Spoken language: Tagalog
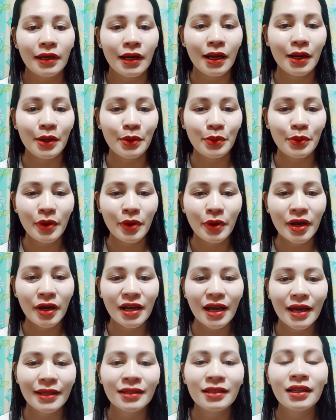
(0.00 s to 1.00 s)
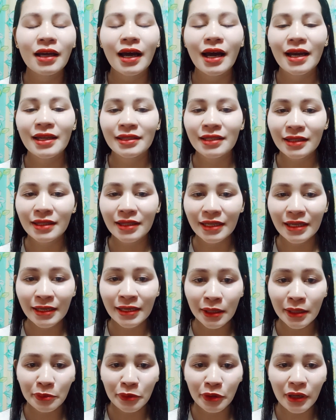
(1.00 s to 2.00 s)
Hawakan at
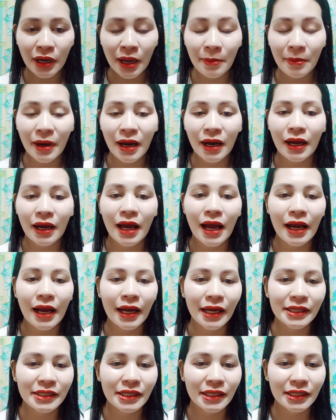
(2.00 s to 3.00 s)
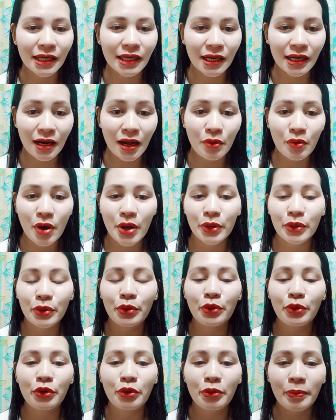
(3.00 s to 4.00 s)
titigan mo lamang ang kanyang larawan
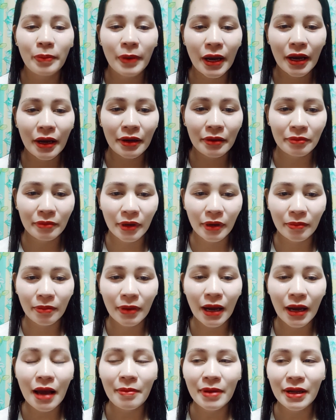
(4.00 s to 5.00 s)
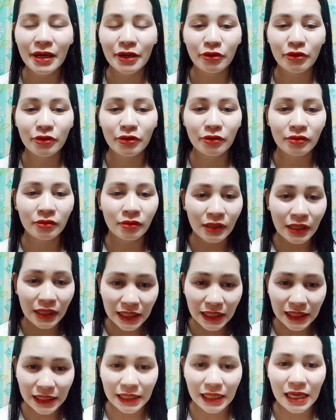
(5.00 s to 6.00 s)
upang mababaliw
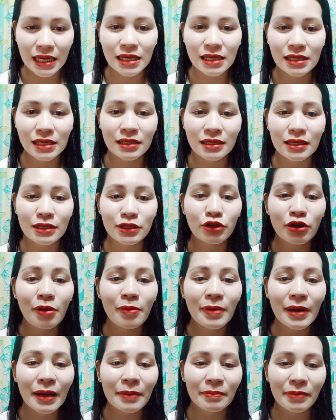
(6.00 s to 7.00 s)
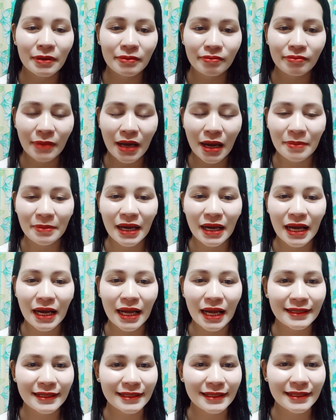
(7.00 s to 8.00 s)
siya sa sobrang pagmamahal
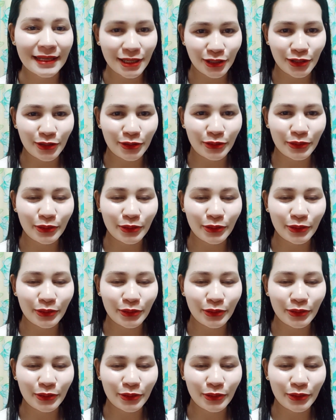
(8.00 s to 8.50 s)
sa inyo.